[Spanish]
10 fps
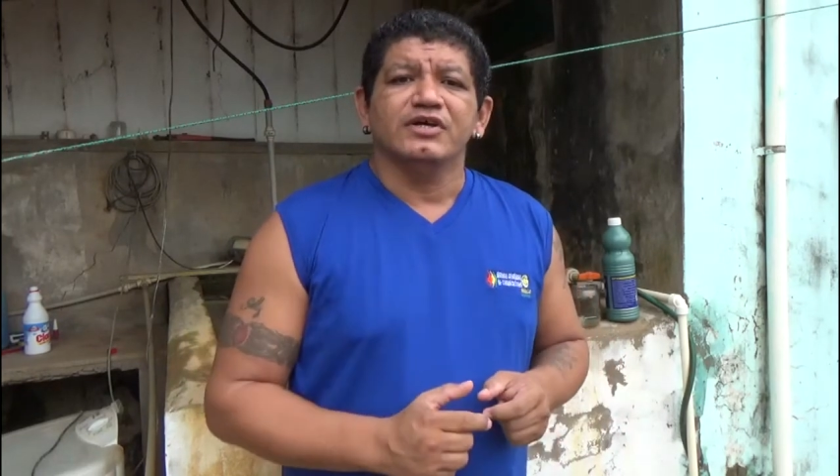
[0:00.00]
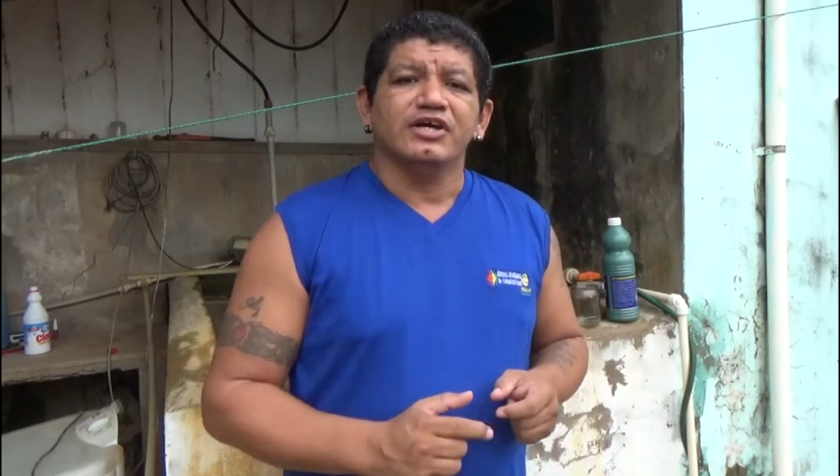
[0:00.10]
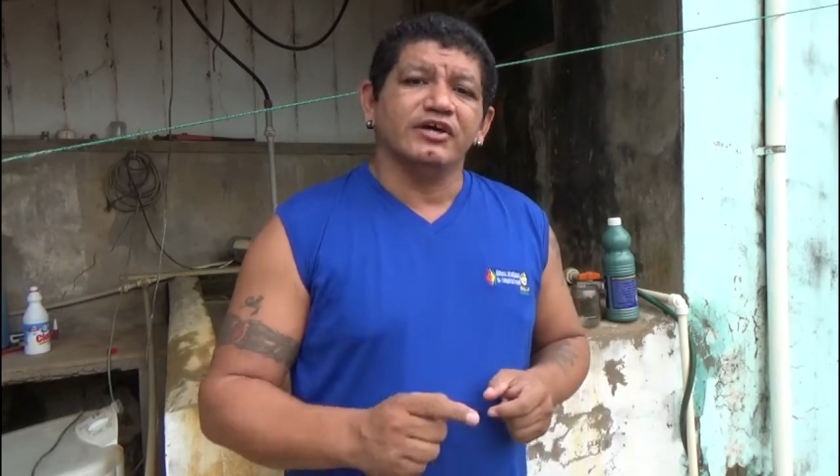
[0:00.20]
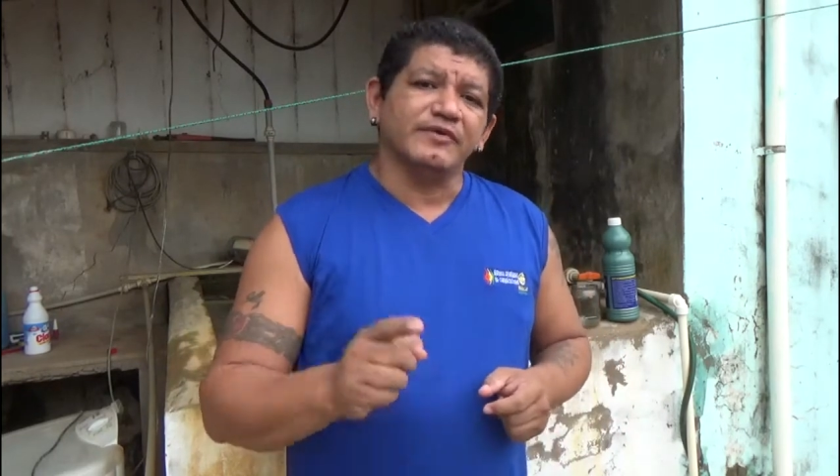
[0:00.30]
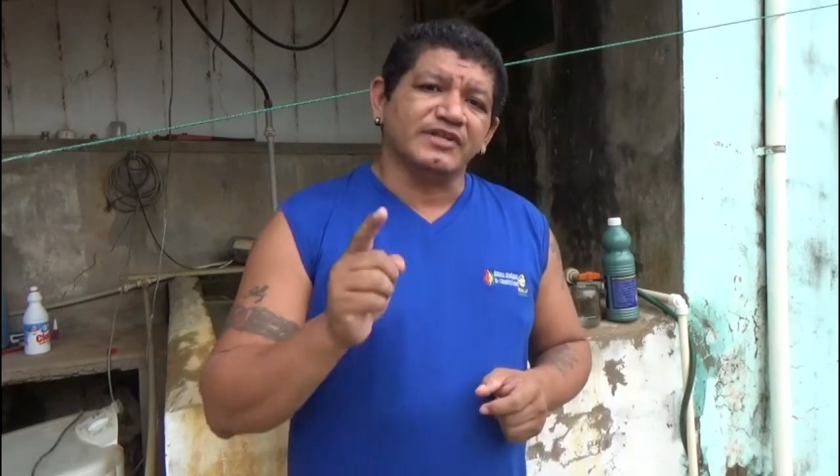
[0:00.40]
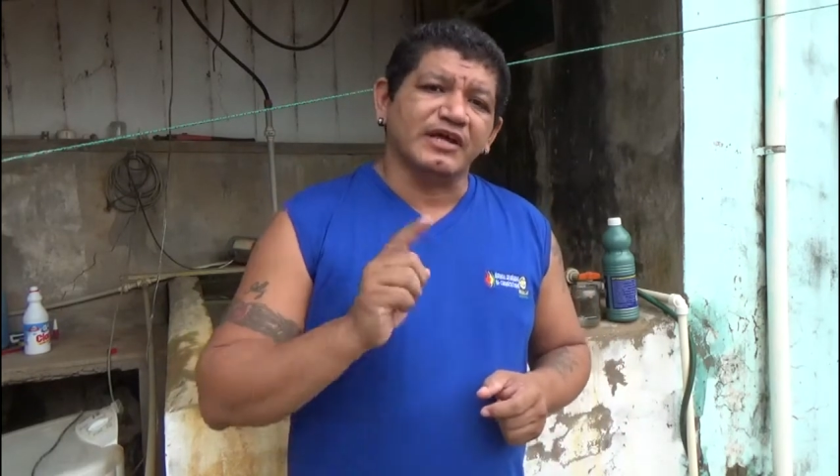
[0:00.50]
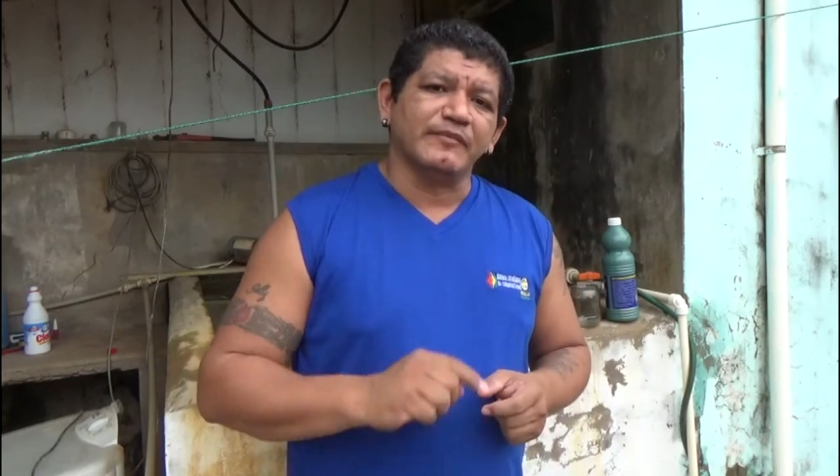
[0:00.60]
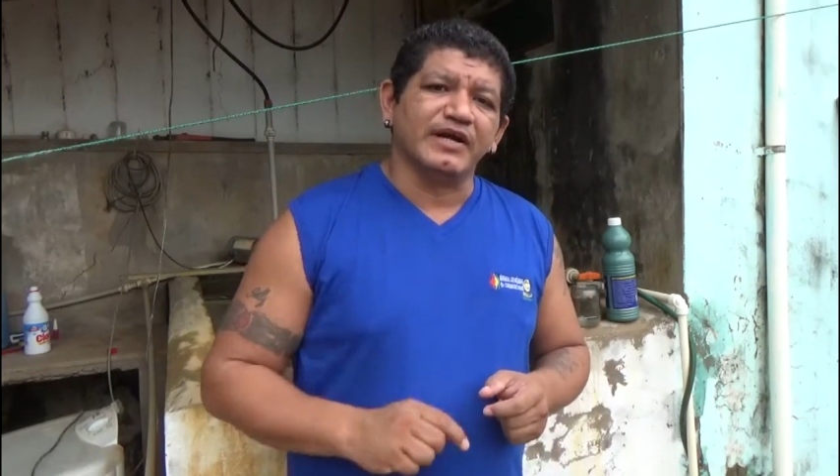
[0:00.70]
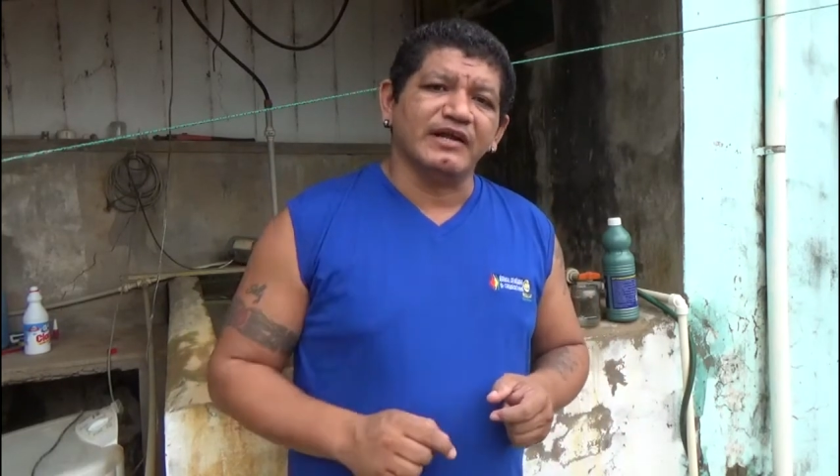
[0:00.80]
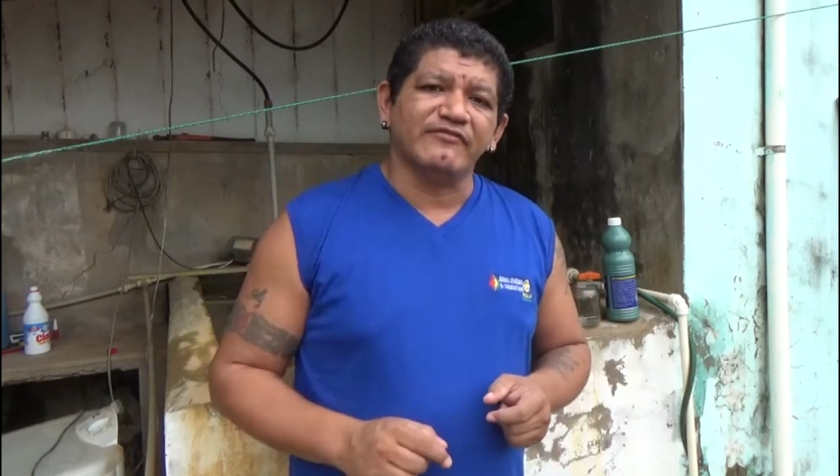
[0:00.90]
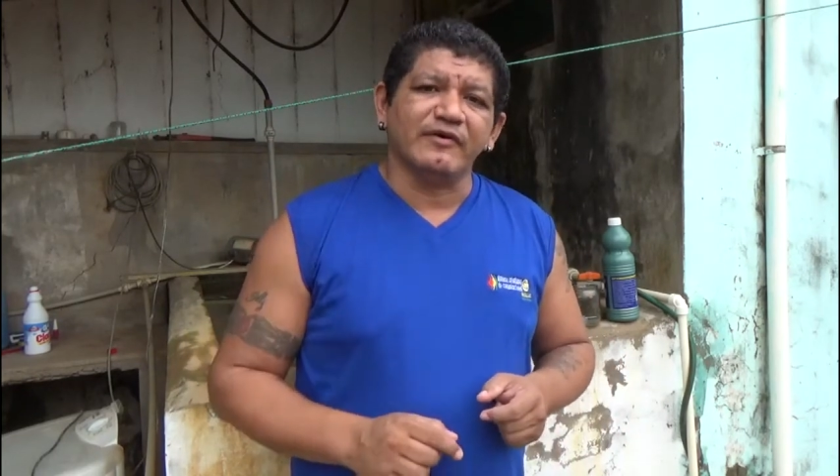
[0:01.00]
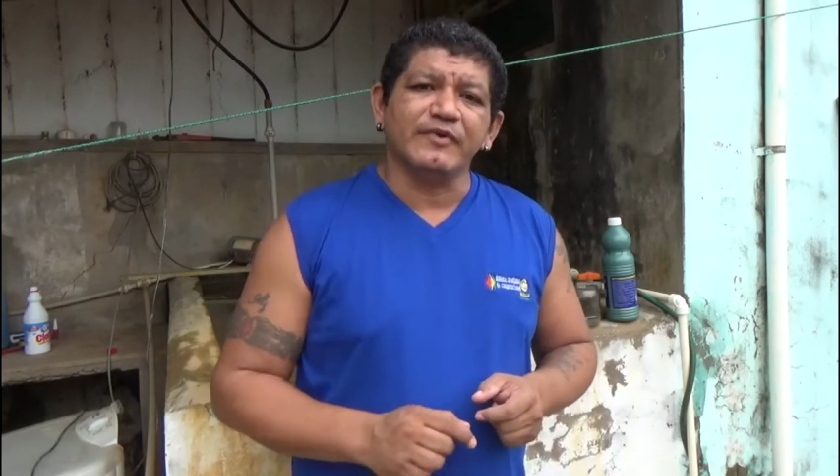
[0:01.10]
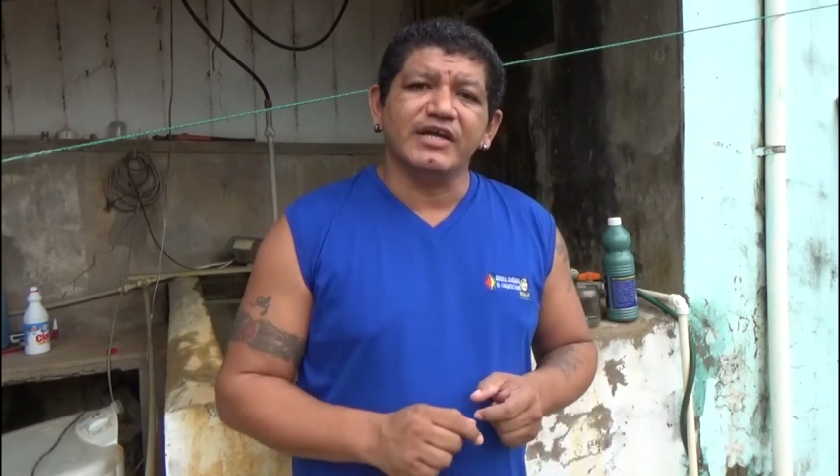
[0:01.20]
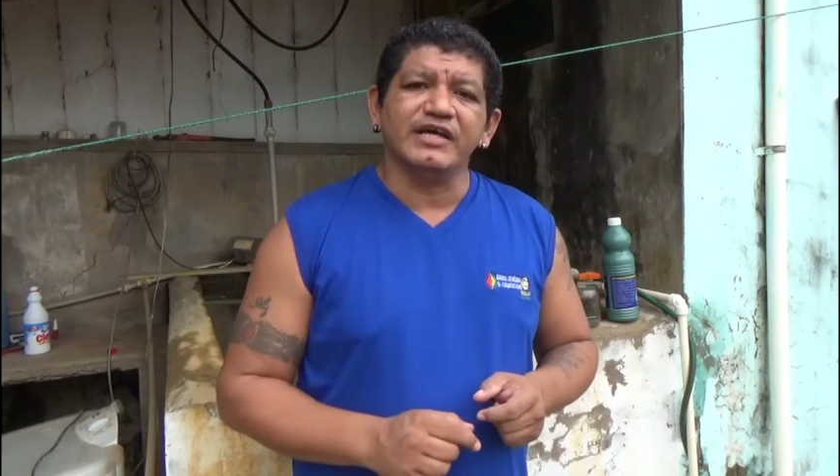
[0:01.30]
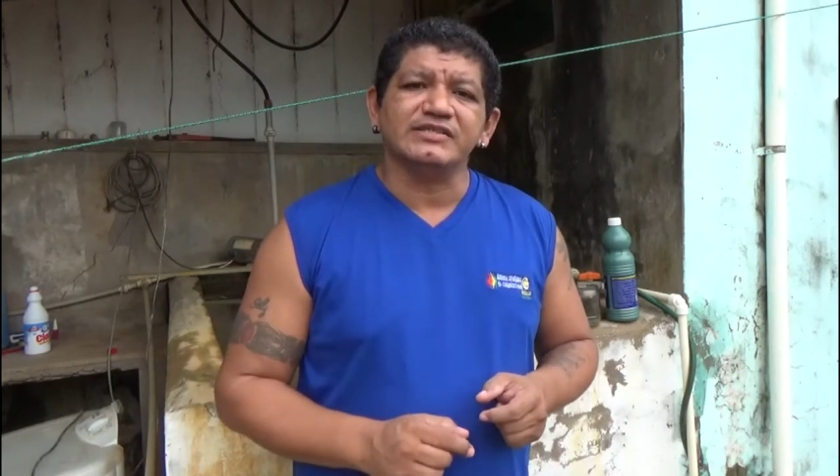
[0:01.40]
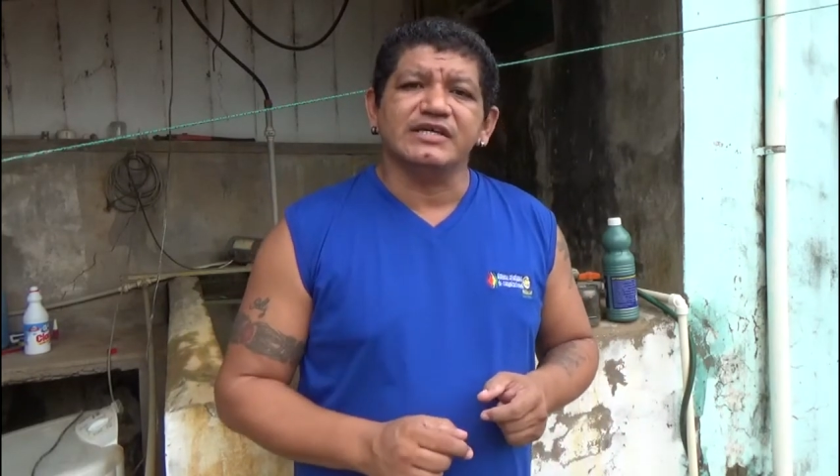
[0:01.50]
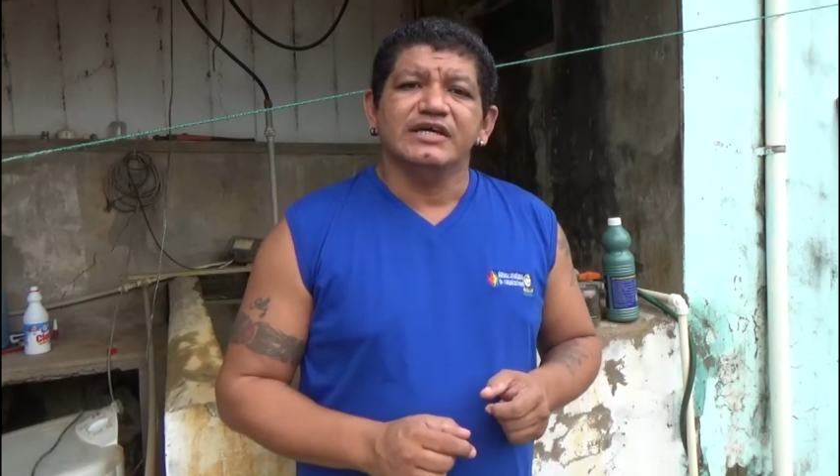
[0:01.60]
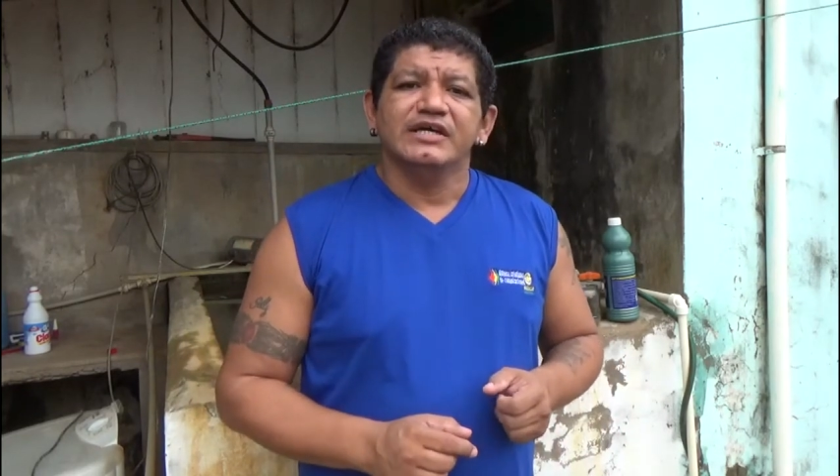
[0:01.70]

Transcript: es vital para las familias